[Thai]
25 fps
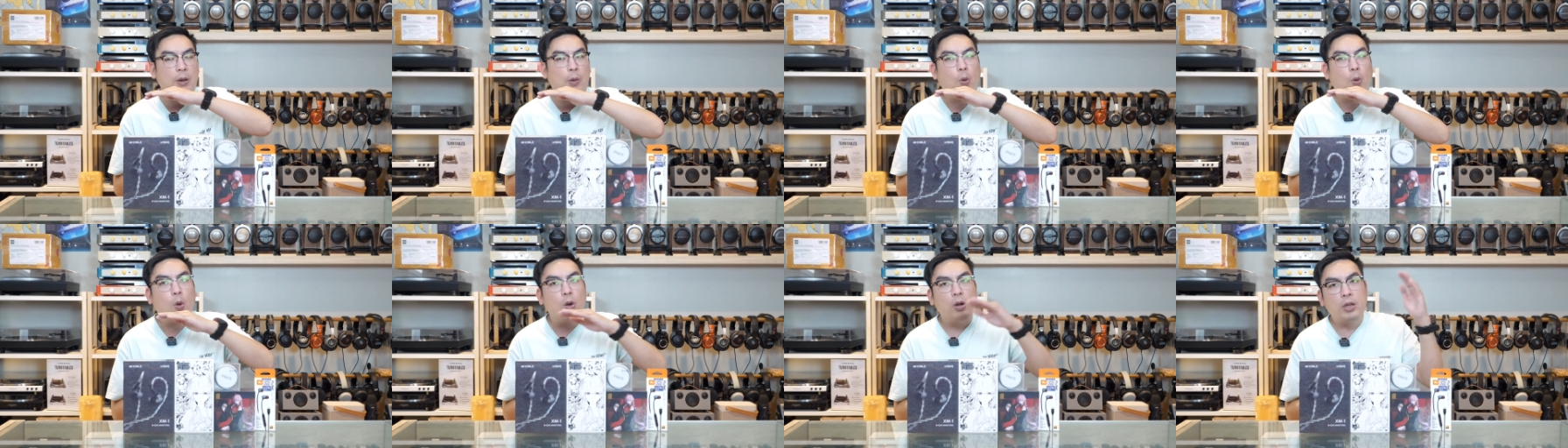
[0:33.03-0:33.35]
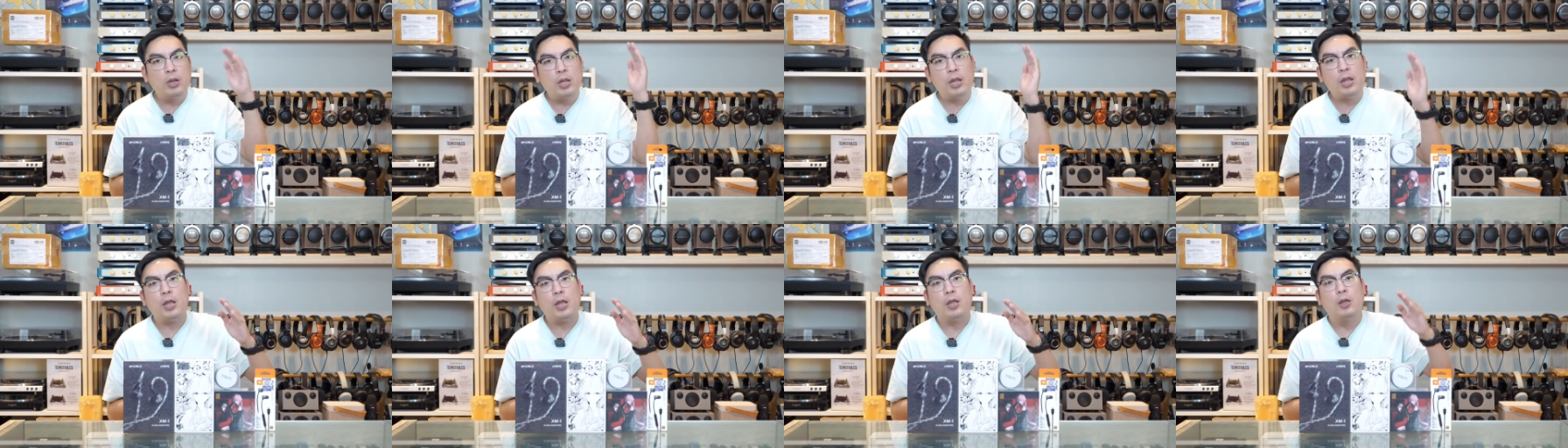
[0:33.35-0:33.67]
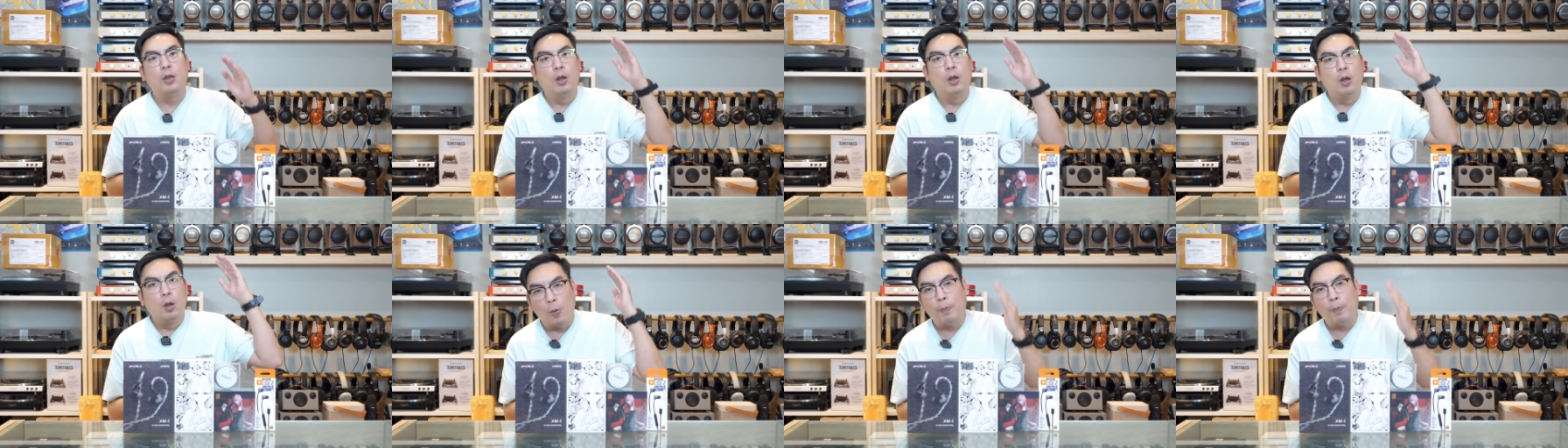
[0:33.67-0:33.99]
สำหรับคนที่
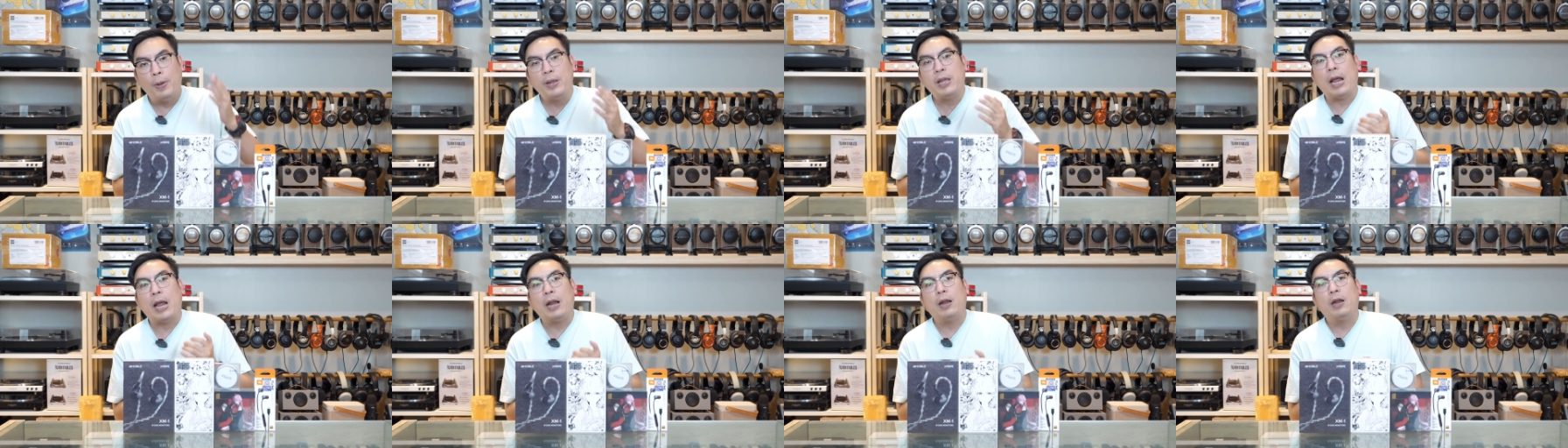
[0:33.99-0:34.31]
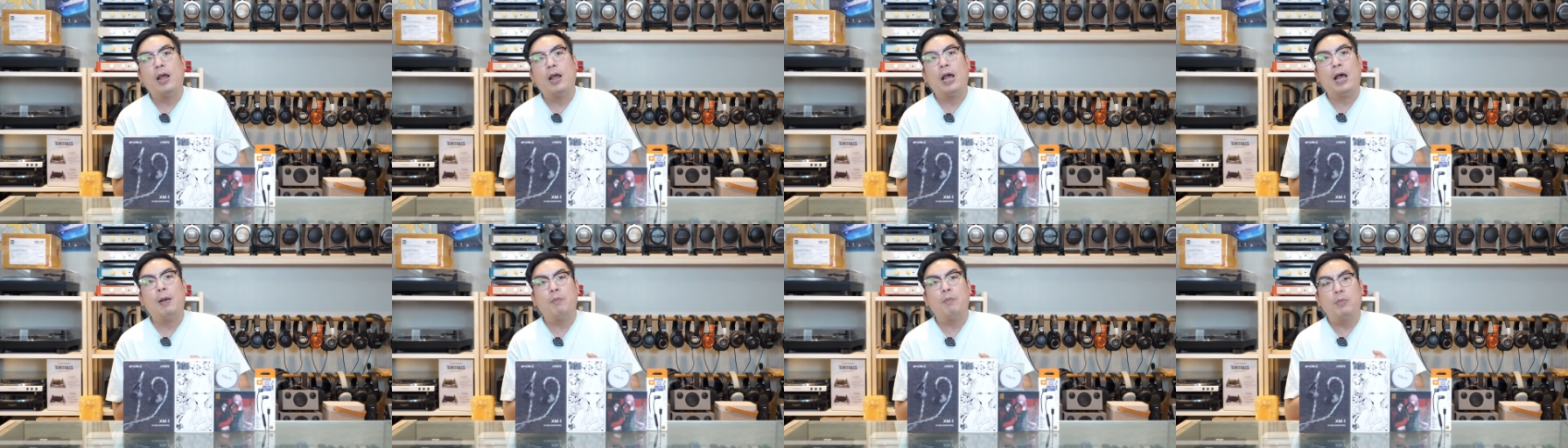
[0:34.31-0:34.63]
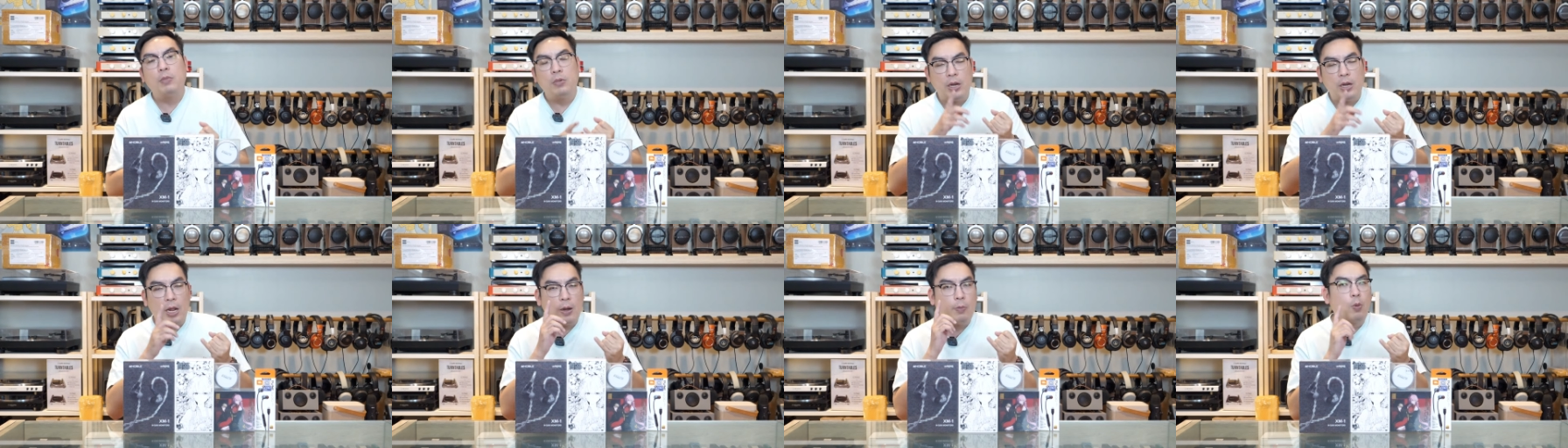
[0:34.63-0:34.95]
งบประหยัดนะครับ
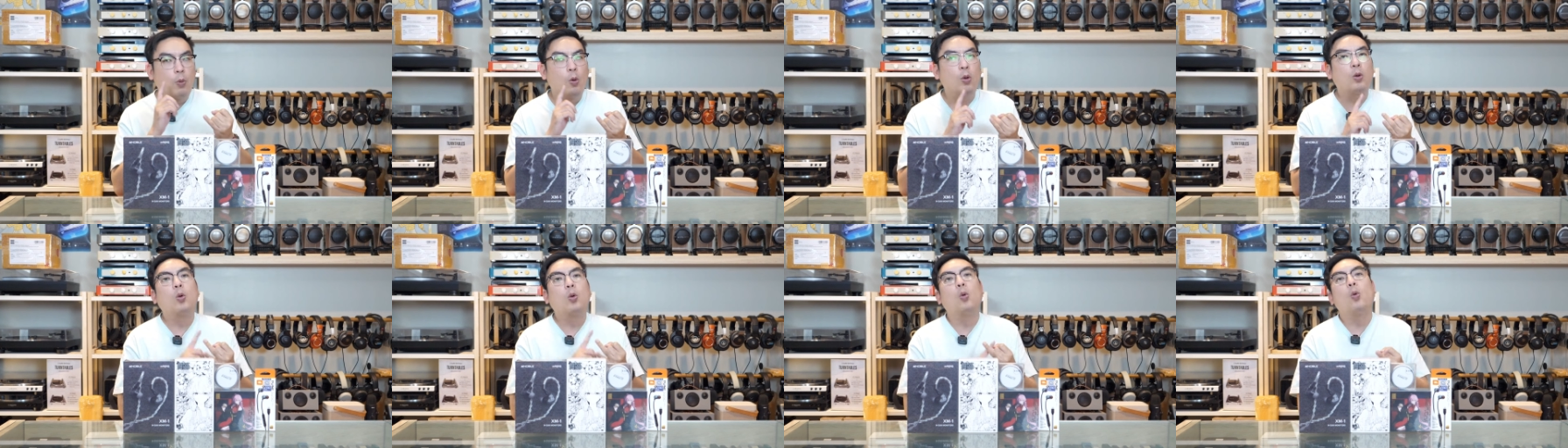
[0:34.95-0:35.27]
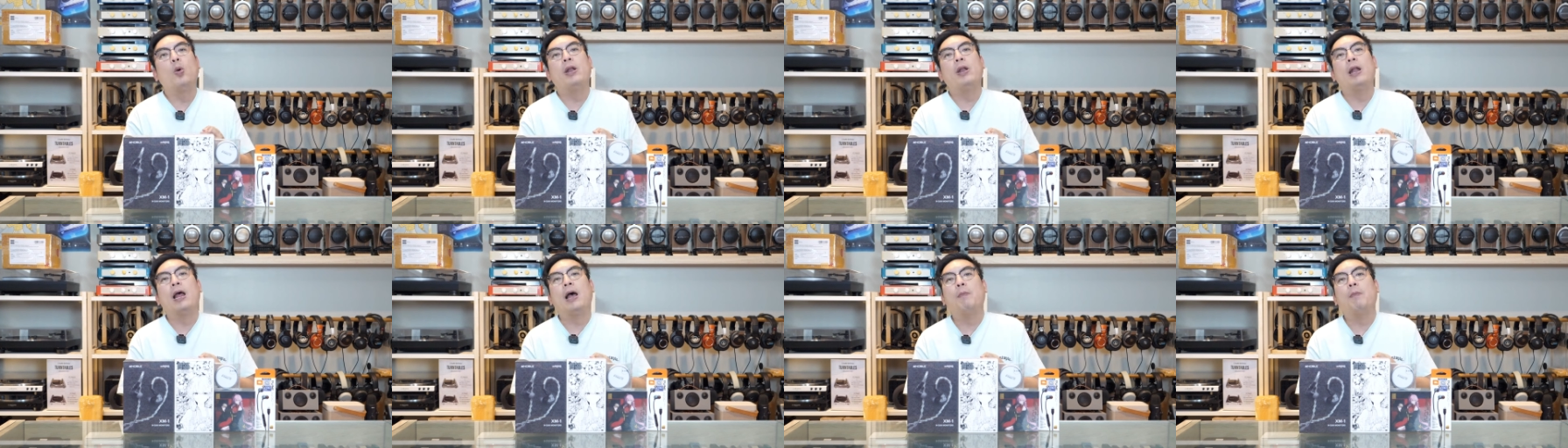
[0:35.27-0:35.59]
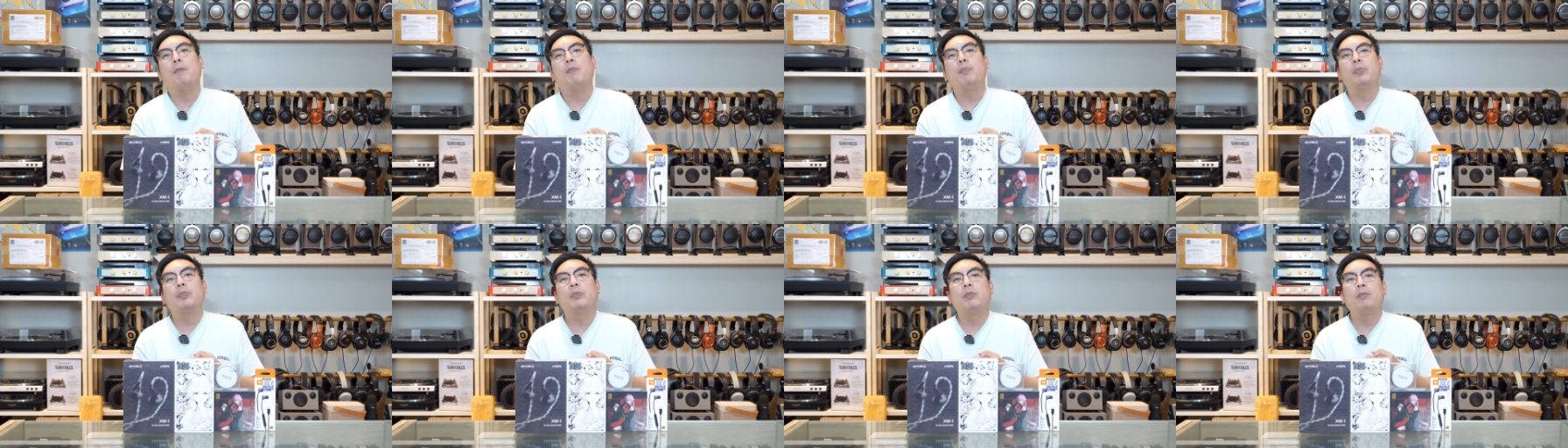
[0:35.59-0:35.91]
เน้นพูดคุยนะครับ